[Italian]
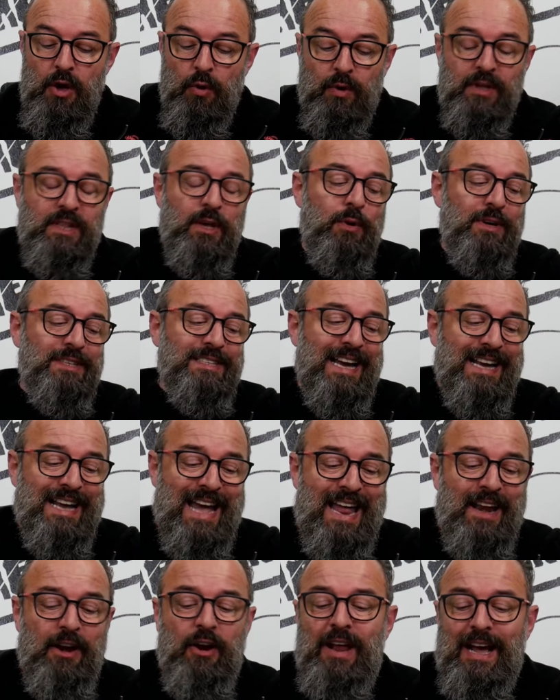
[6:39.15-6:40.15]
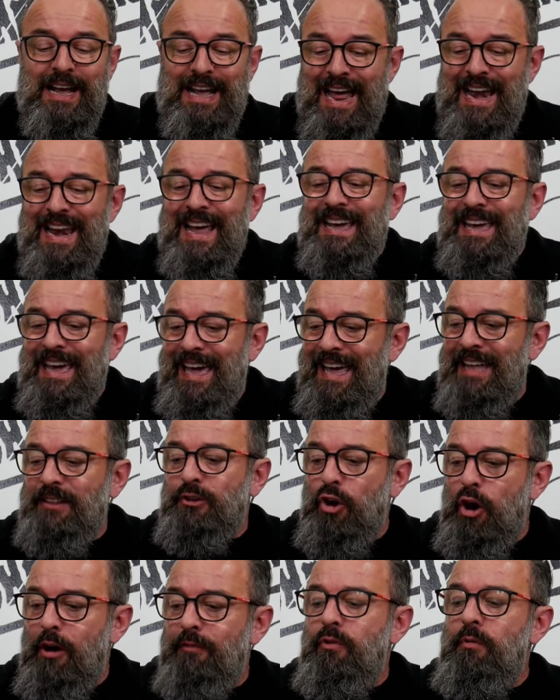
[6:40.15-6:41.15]
Quindi questa canna è una canna che
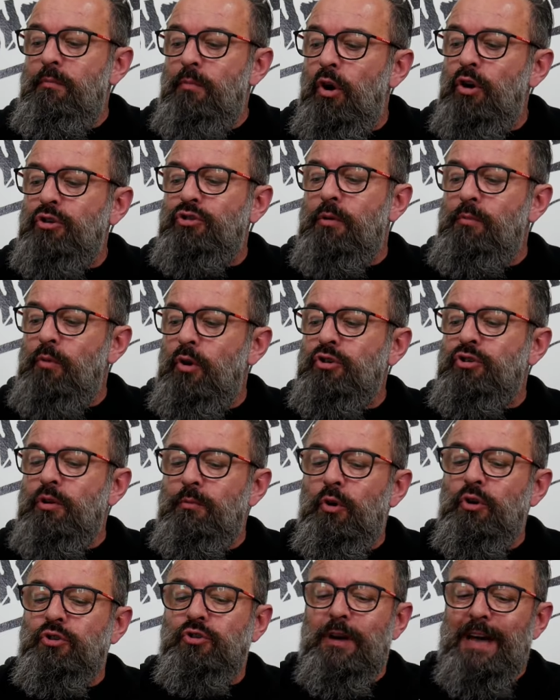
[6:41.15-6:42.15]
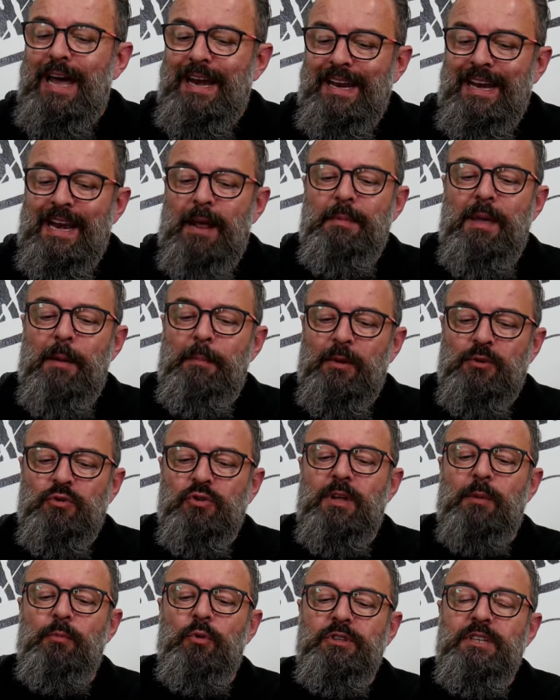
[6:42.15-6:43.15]
trovo molto molto molto carina, mi è
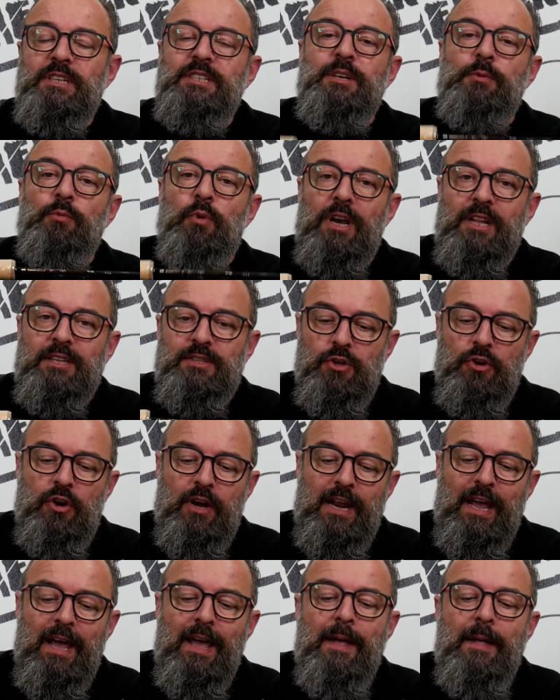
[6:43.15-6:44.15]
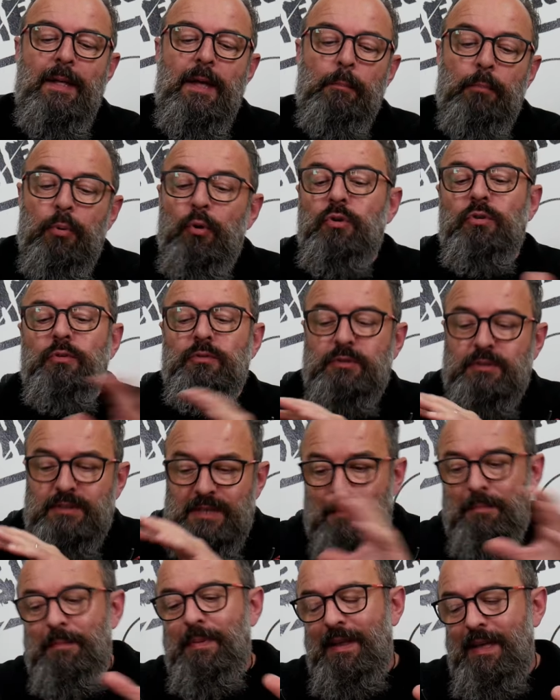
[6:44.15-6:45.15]
piaciuta moltissimo l'azione, pur
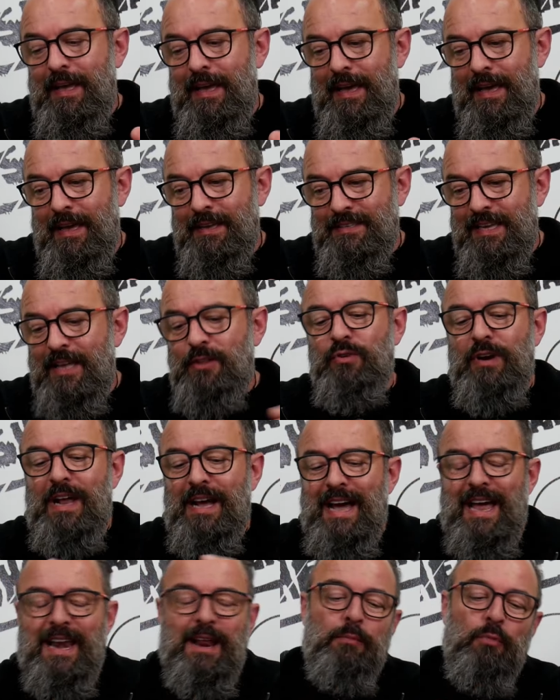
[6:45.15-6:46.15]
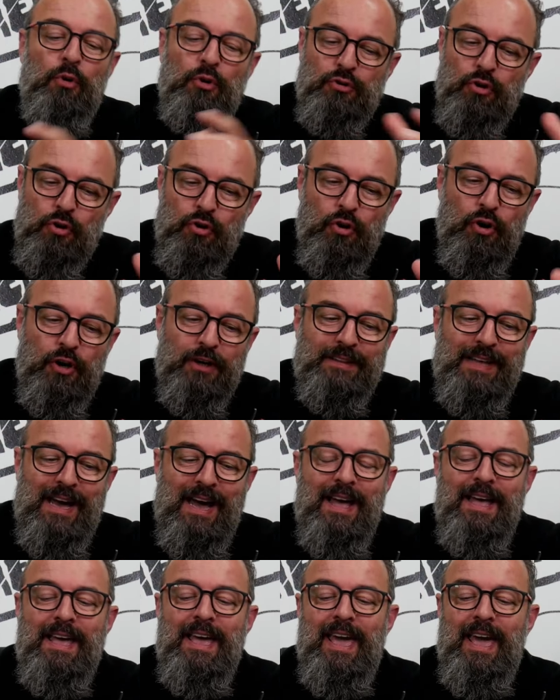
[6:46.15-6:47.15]
eh, essendo una canna molto
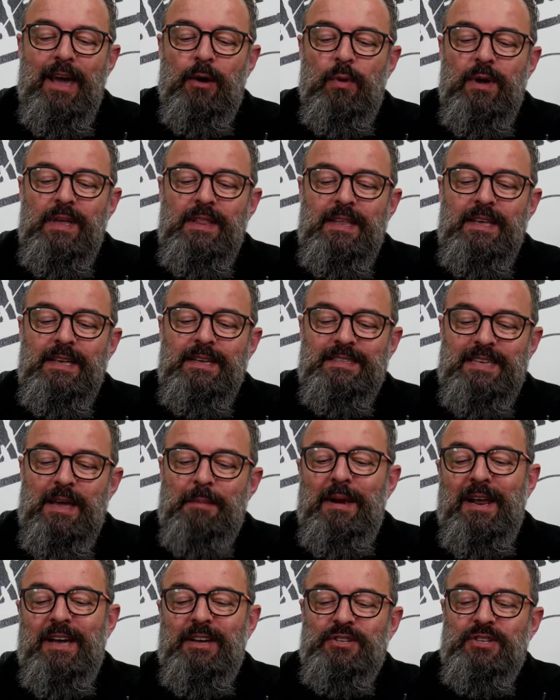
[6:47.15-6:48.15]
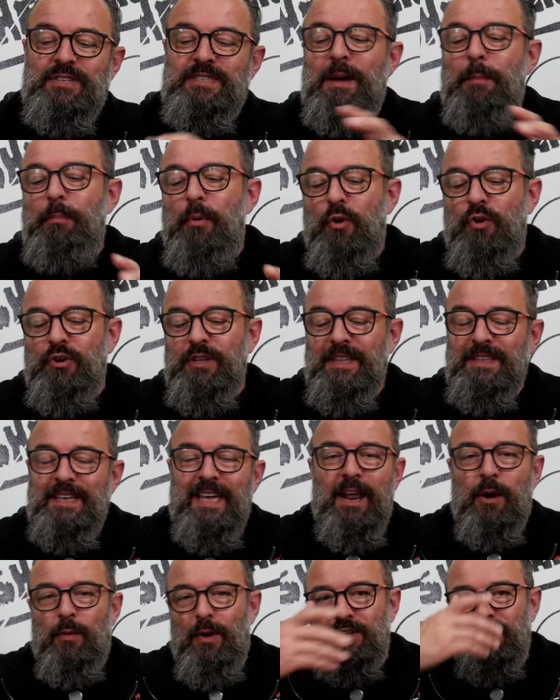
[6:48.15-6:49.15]
corta e quindi sembra che ci sia poco da
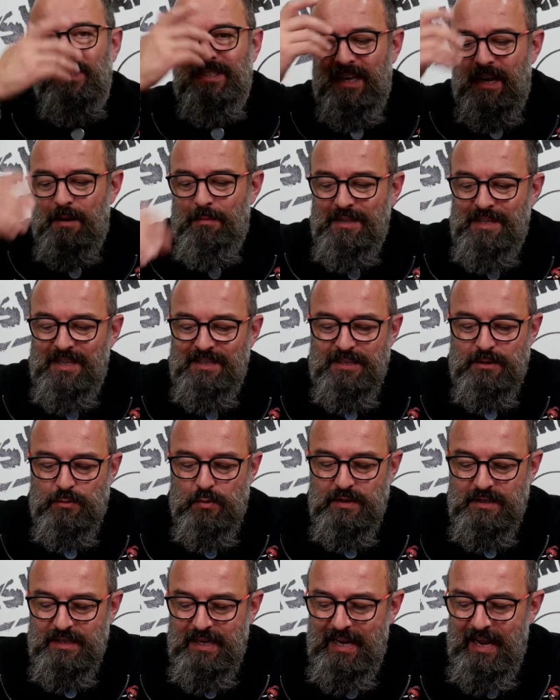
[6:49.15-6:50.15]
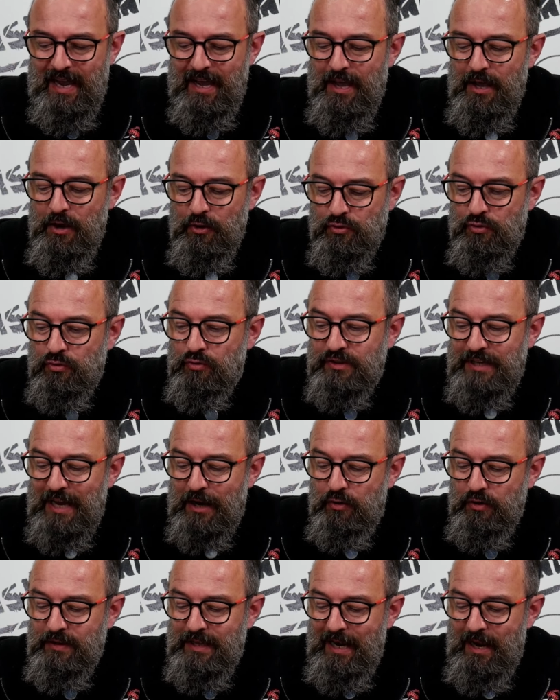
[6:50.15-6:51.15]
dire, qua ci sarebbe da disquisire su un
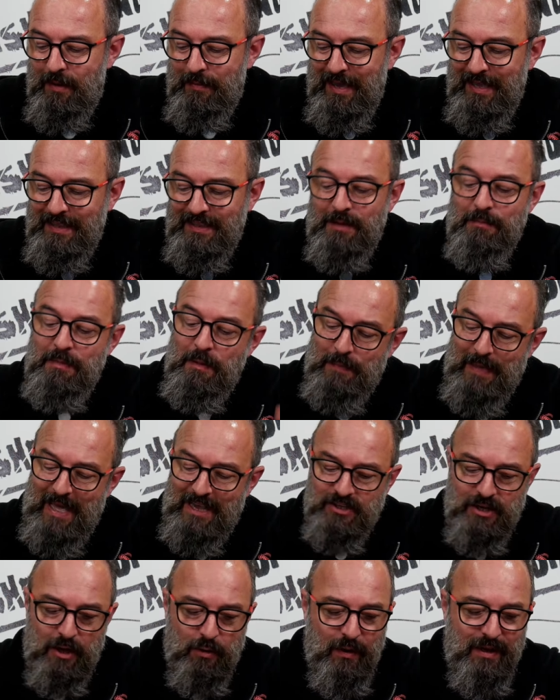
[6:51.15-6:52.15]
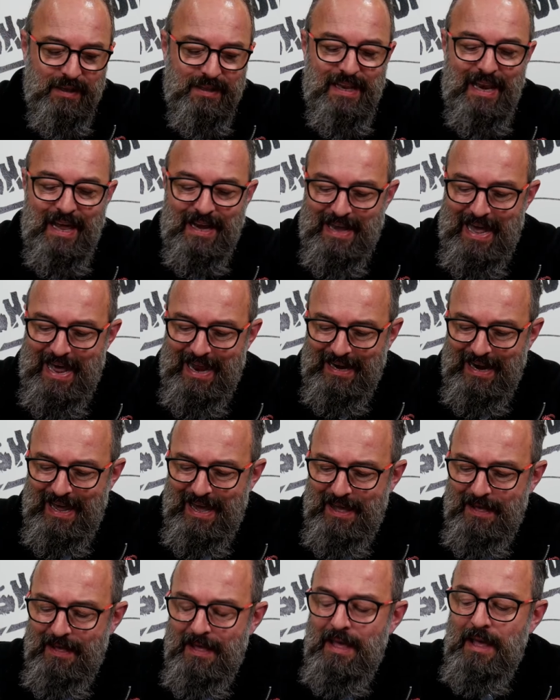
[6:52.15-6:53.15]
sacco di elementi. Mi piace quindi la
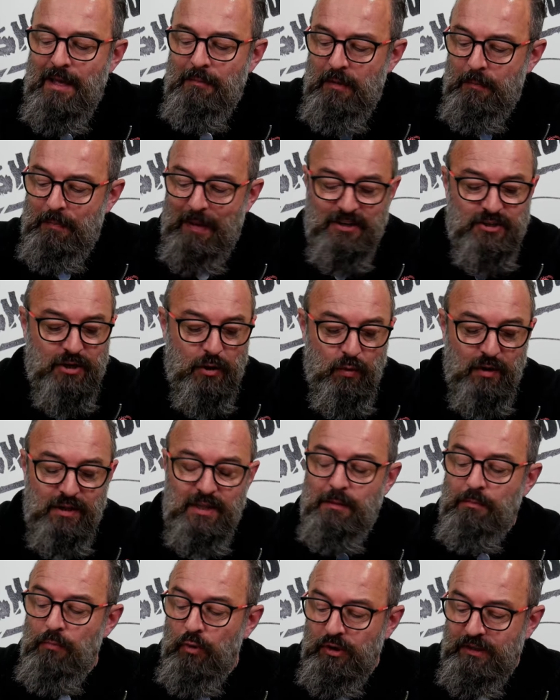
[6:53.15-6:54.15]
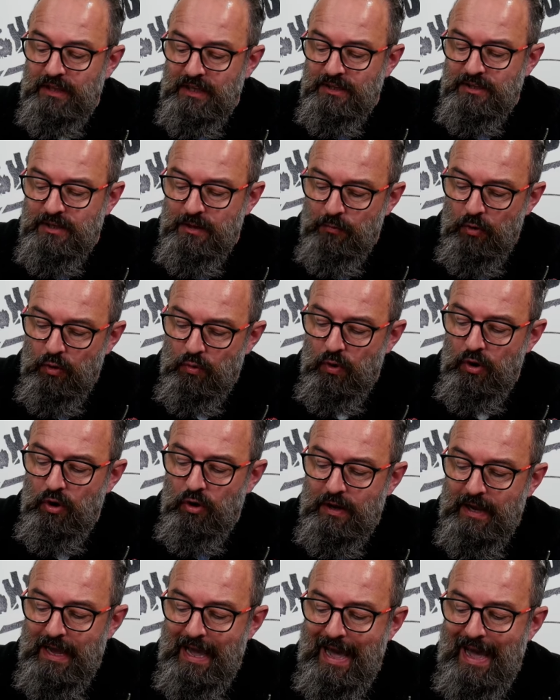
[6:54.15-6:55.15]
canna, mi piace quindi moltissimo quello
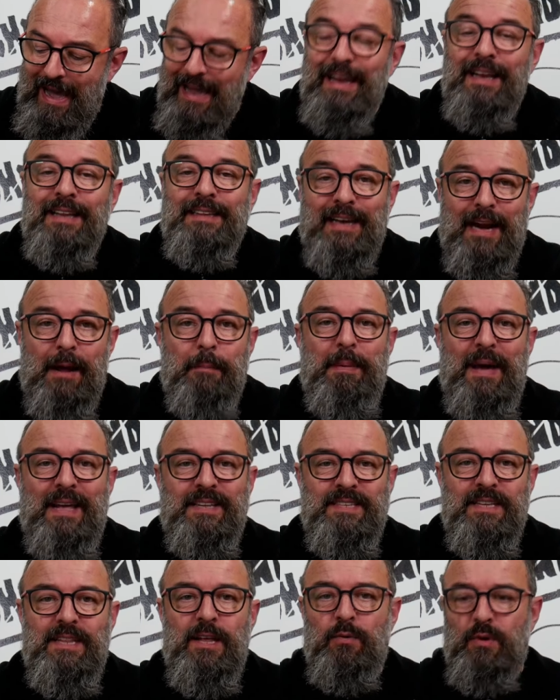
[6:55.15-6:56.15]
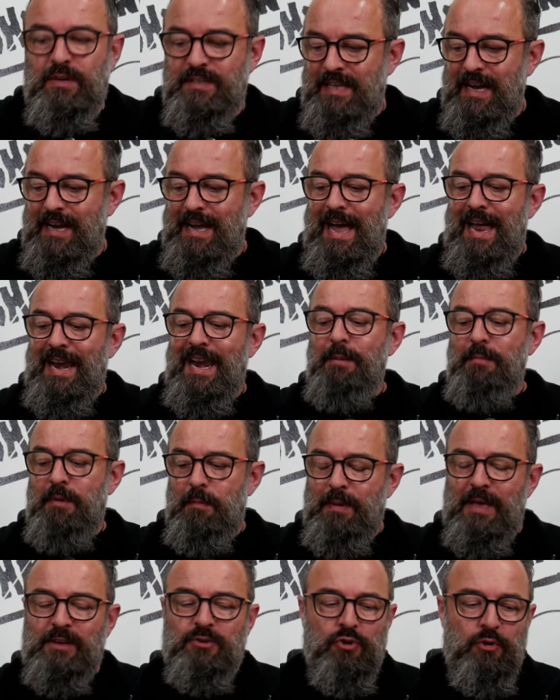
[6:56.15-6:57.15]
che è il tre pezzi di questa canna, mi
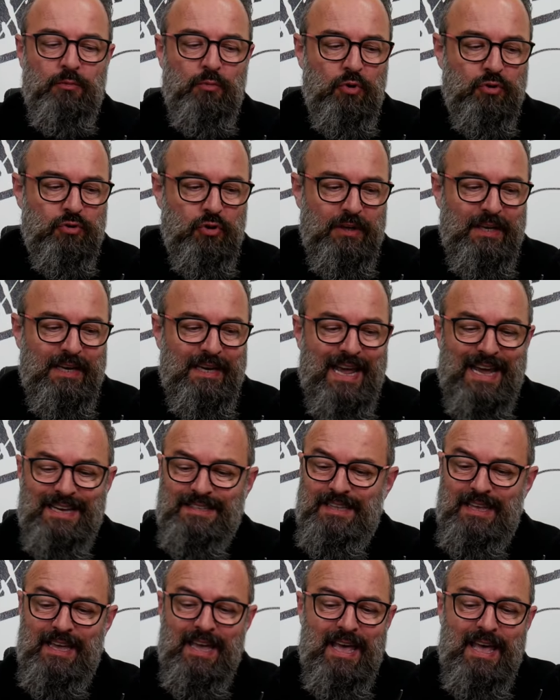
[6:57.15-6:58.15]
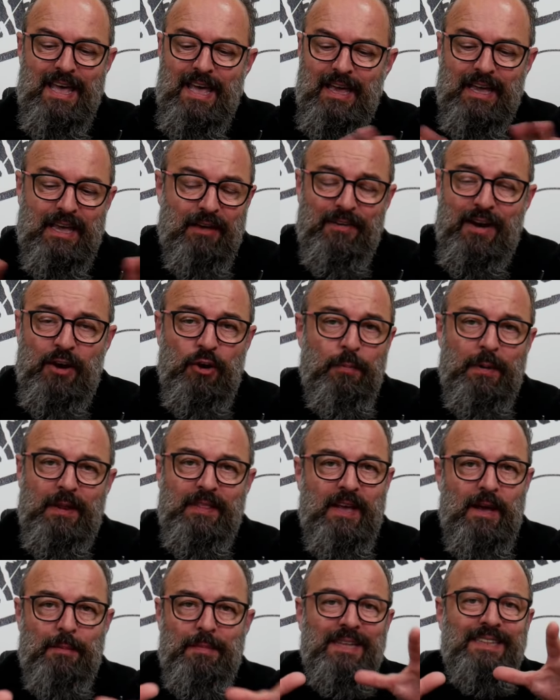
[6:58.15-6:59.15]
piacciono molto gli innesti che vanno
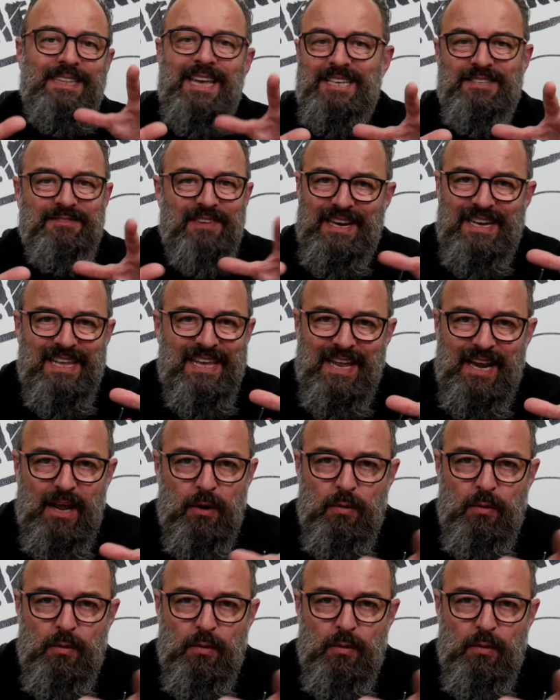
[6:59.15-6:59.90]
praticamente a svanire